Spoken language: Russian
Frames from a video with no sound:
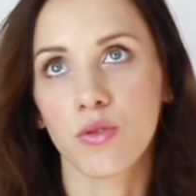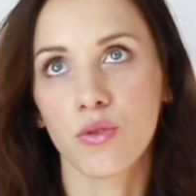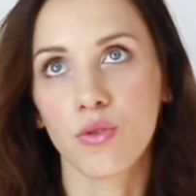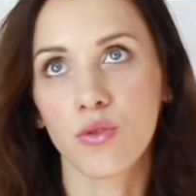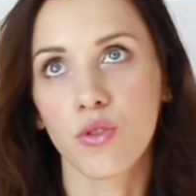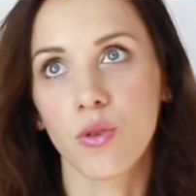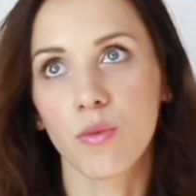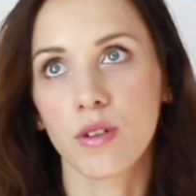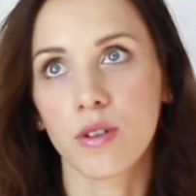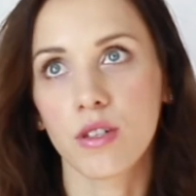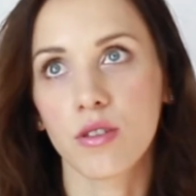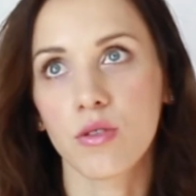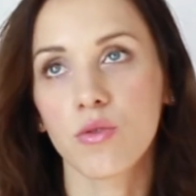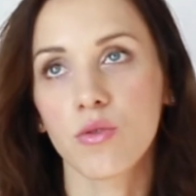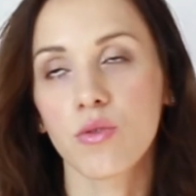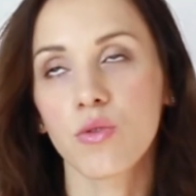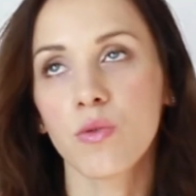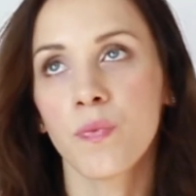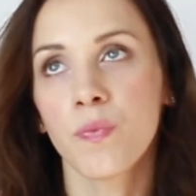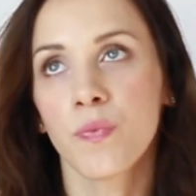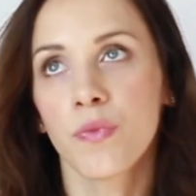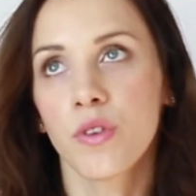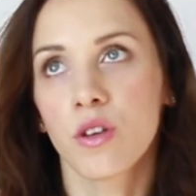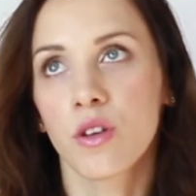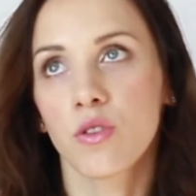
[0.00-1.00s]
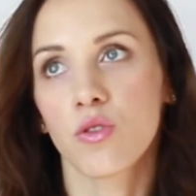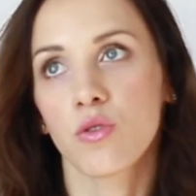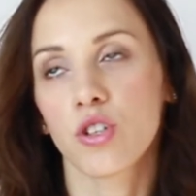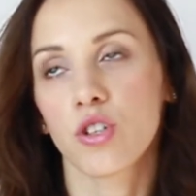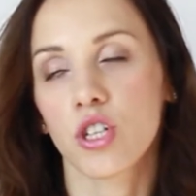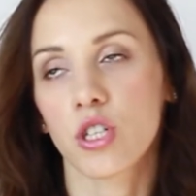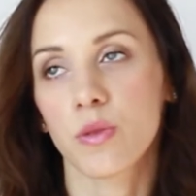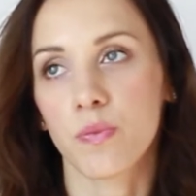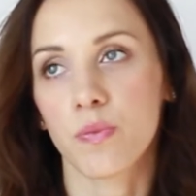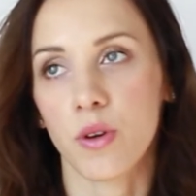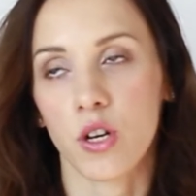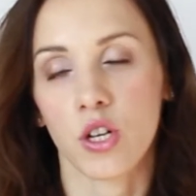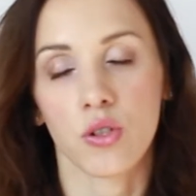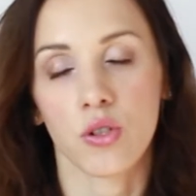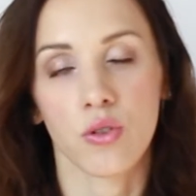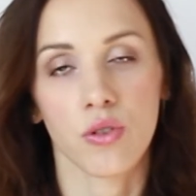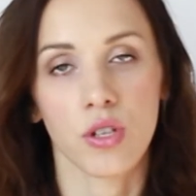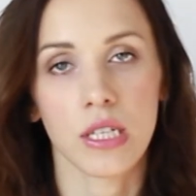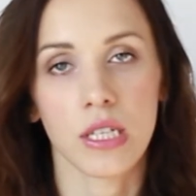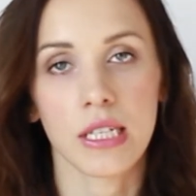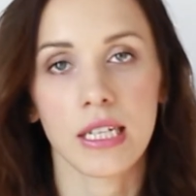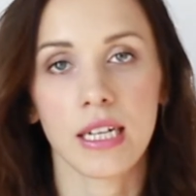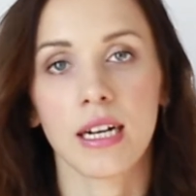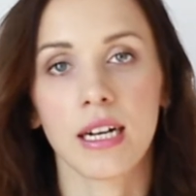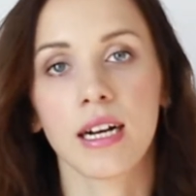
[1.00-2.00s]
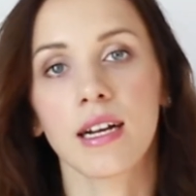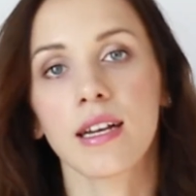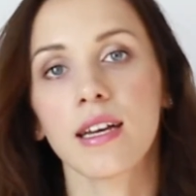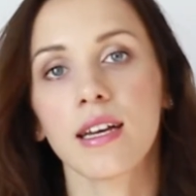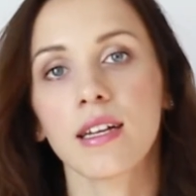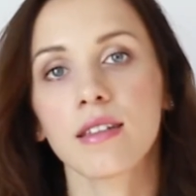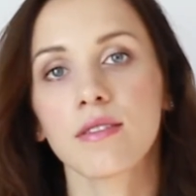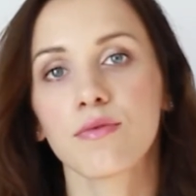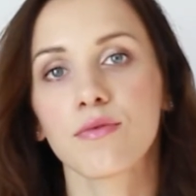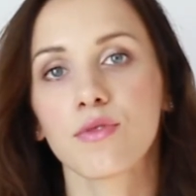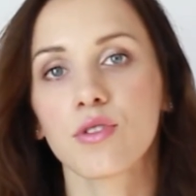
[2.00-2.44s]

другом году, ну сейчас прошло несколько лет,